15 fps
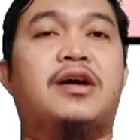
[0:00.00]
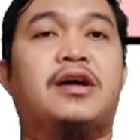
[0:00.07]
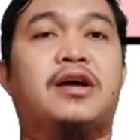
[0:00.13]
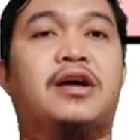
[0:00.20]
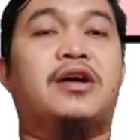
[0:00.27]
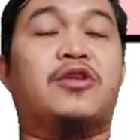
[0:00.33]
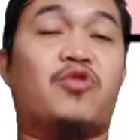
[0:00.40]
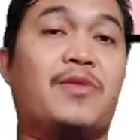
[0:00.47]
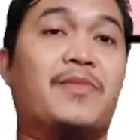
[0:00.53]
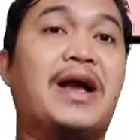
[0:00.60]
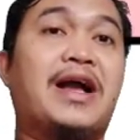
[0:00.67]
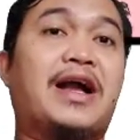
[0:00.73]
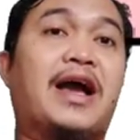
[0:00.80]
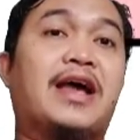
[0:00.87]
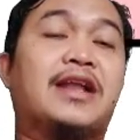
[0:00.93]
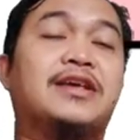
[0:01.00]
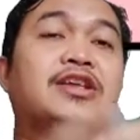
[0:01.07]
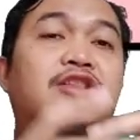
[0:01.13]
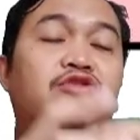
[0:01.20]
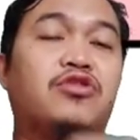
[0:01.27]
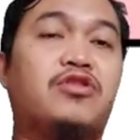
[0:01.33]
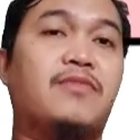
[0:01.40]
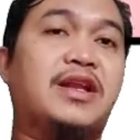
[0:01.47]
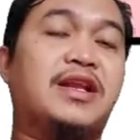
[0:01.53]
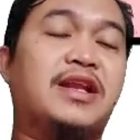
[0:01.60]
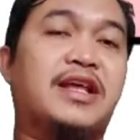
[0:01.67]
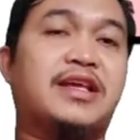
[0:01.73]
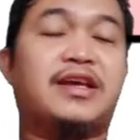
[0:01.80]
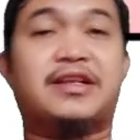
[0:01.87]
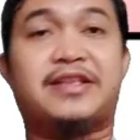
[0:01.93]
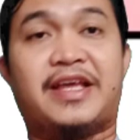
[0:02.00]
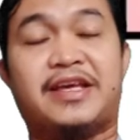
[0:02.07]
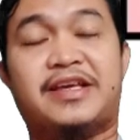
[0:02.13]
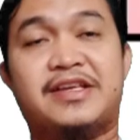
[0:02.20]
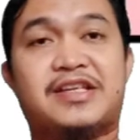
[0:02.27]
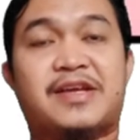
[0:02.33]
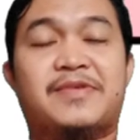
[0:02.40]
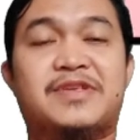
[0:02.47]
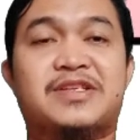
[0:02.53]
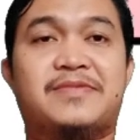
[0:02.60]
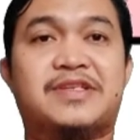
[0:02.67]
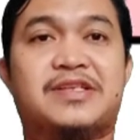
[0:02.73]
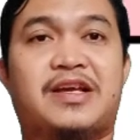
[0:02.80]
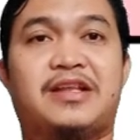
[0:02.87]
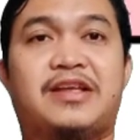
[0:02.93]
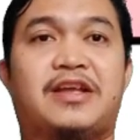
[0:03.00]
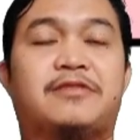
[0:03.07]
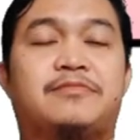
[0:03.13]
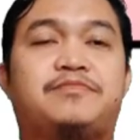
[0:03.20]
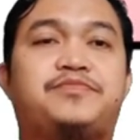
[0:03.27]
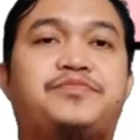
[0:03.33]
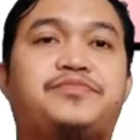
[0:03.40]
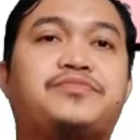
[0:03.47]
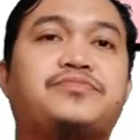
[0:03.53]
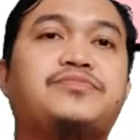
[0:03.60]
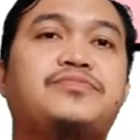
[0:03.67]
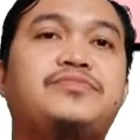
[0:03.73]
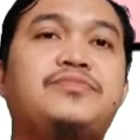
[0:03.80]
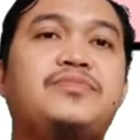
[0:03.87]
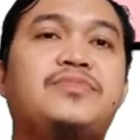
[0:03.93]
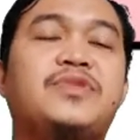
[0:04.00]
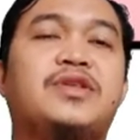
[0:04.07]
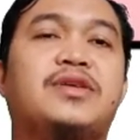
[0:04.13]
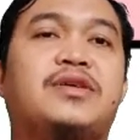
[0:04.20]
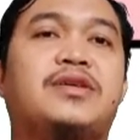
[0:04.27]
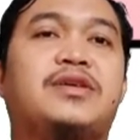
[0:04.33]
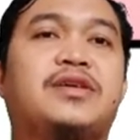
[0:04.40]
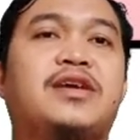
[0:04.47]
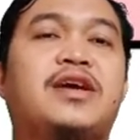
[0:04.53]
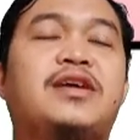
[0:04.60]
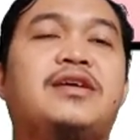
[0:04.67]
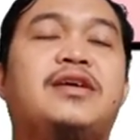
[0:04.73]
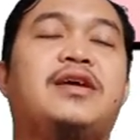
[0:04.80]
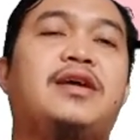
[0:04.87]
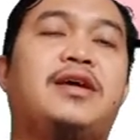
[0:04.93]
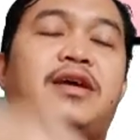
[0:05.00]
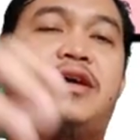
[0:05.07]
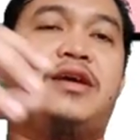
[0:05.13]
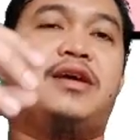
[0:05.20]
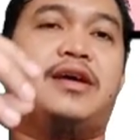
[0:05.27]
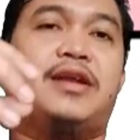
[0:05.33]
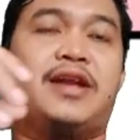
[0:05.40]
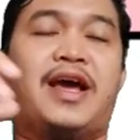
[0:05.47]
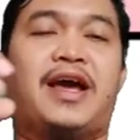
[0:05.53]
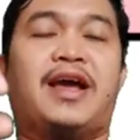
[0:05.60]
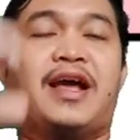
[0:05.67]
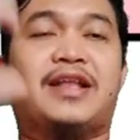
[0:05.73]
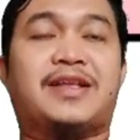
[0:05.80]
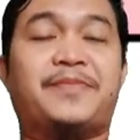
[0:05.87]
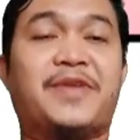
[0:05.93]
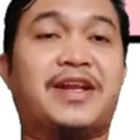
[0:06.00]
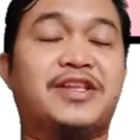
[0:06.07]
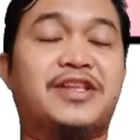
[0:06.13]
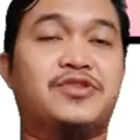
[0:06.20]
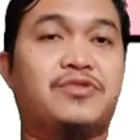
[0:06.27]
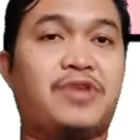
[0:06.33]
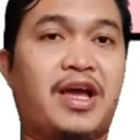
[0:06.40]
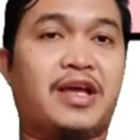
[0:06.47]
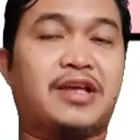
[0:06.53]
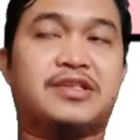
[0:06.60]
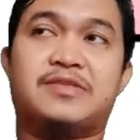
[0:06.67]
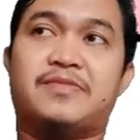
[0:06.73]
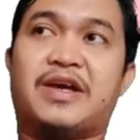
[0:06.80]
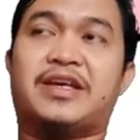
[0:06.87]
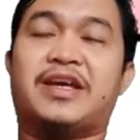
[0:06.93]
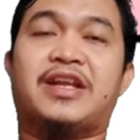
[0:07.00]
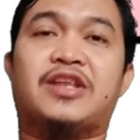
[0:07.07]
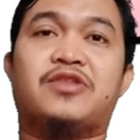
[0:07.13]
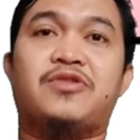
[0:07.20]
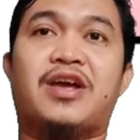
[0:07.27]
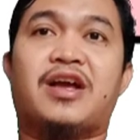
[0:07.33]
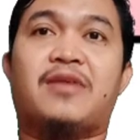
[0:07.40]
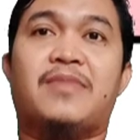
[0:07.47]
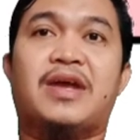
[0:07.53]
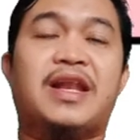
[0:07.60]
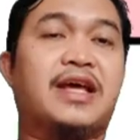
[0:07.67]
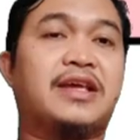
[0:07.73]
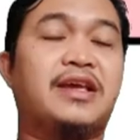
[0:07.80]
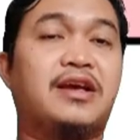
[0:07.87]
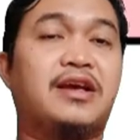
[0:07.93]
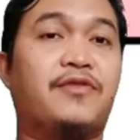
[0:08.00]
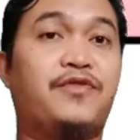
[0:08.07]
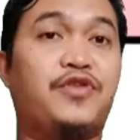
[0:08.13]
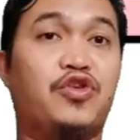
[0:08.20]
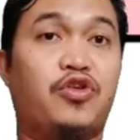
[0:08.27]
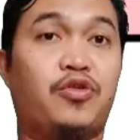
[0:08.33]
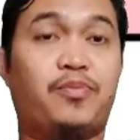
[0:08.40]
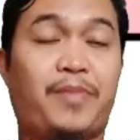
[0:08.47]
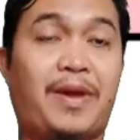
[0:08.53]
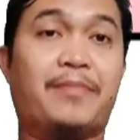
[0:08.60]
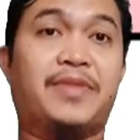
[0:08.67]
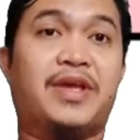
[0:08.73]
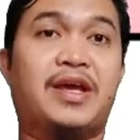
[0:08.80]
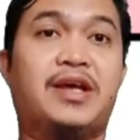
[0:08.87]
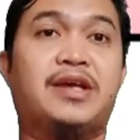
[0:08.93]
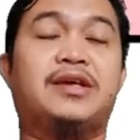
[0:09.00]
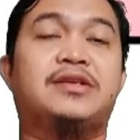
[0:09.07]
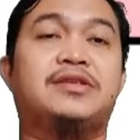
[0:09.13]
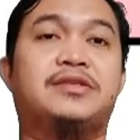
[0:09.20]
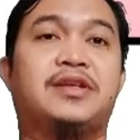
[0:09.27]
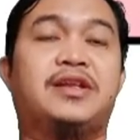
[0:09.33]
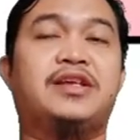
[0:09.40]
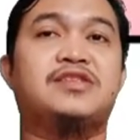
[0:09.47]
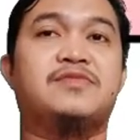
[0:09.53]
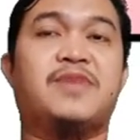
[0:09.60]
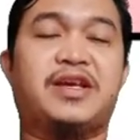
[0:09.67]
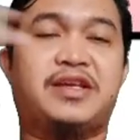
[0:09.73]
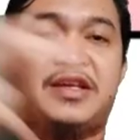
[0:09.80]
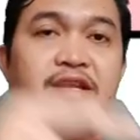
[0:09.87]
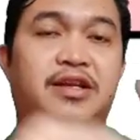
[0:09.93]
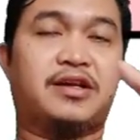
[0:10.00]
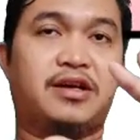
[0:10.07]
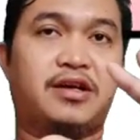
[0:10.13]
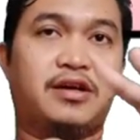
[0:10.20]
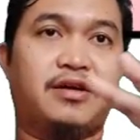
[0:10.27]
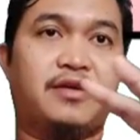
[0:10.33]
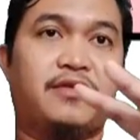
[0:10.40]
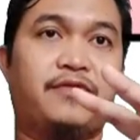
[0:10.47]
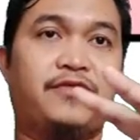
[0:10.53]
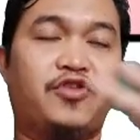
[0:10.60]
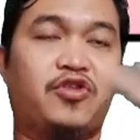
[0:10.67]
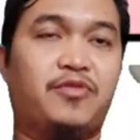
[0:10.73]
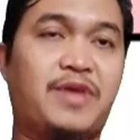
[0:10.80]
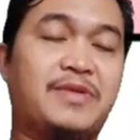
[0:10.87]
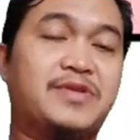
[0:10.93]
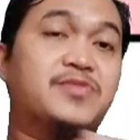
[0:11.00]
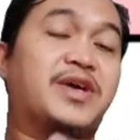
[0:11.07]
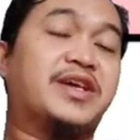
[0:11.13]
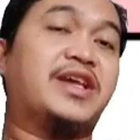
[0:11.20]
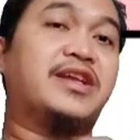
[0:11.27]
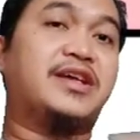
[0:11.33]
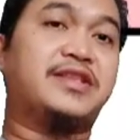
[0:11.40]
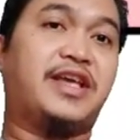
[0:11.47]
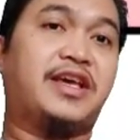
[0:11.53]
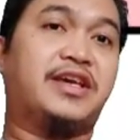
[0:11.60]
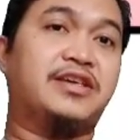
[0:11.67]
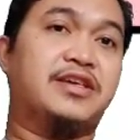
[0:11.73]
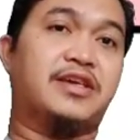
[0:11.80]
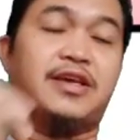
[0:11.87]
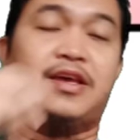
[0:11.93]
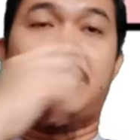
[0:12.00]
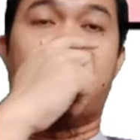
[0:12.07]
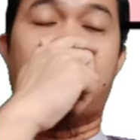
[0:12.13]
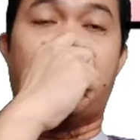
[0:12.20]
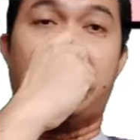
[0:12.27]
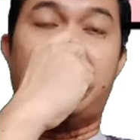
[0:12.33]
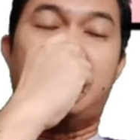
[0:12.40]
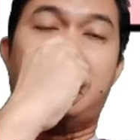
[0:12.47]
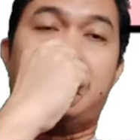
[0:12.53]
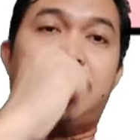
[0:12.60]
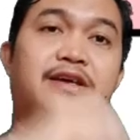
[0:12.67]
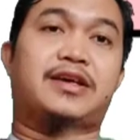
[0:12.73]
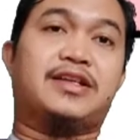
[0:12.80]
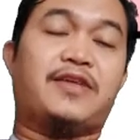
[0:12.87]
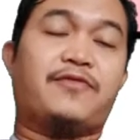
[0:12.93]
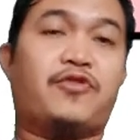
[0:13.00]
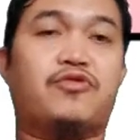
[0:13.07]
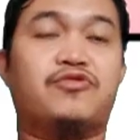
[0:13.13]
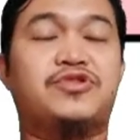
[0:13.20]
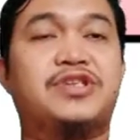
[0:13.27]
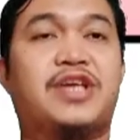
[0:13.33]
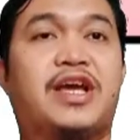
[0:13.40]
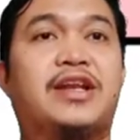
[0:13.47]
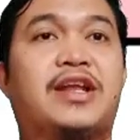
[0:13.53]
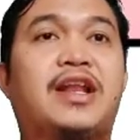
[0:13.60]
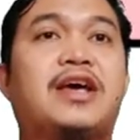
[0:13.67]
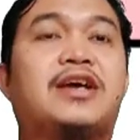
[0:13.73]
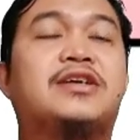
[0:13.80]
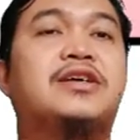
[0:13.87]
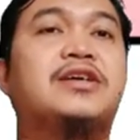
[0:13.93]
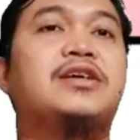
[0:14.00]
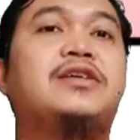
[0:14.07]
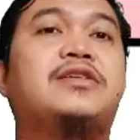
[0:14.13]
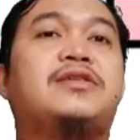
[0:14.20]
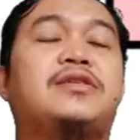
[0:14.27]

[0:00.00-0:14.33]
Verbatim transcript: uh, ruang bakar itu kembali lagi ke tangki sahabat-sahabat sekalian. Ya. Nah, tapi ada juga sebagian itu yang kembali lagi ke fuel pump ya. Jadi sebagian ke fuel pump, sebagian ke tangki. Nah, kita fokusnya adalah ke